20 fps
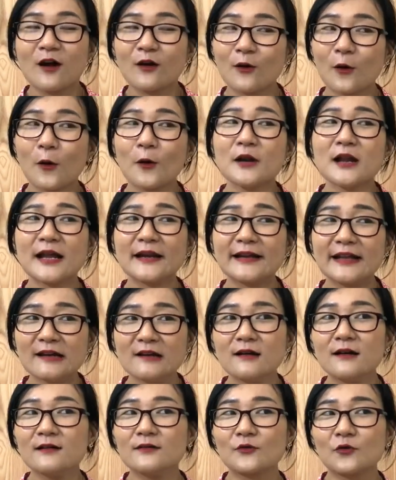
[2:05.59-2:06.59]
cối là
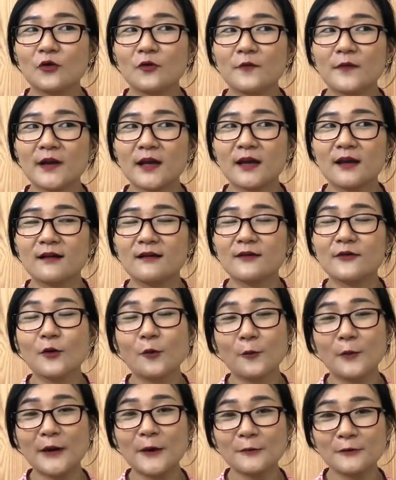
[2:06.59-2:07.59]
điển hình của việc
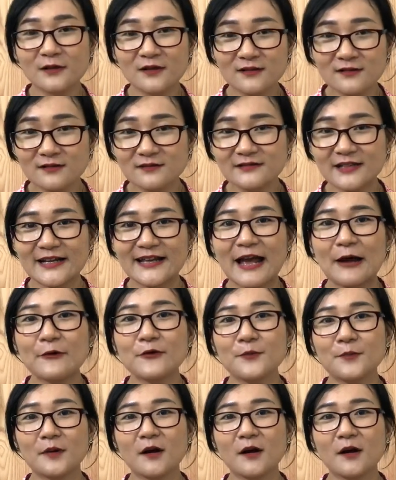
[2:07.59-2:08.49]
dùng yêu thương để giáo dục